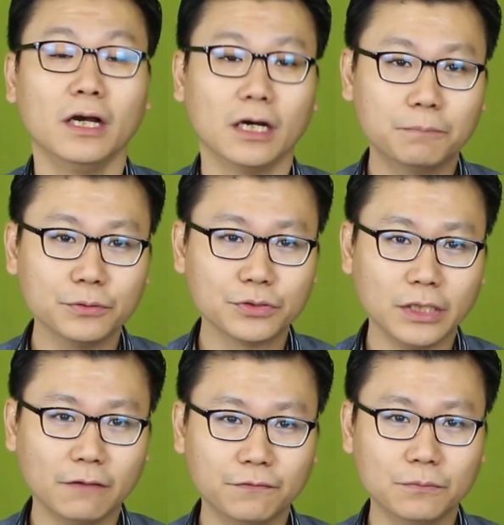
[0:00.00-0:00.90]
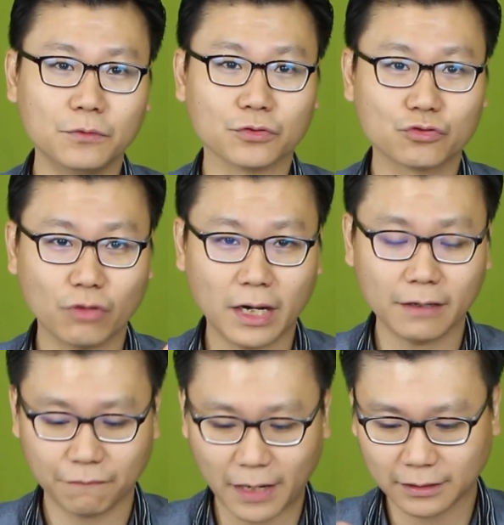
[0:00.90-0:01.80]
而不需要父母
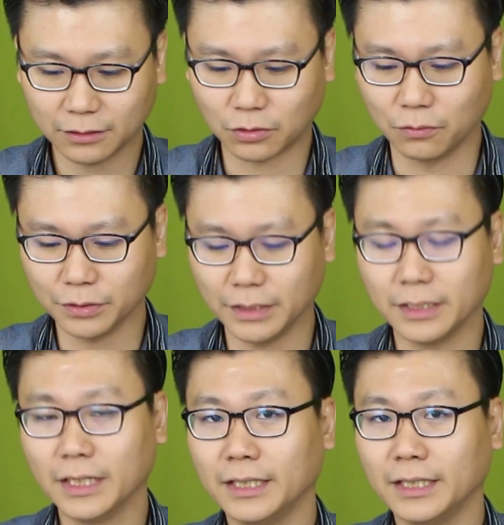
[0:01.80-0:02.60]
双方的同意，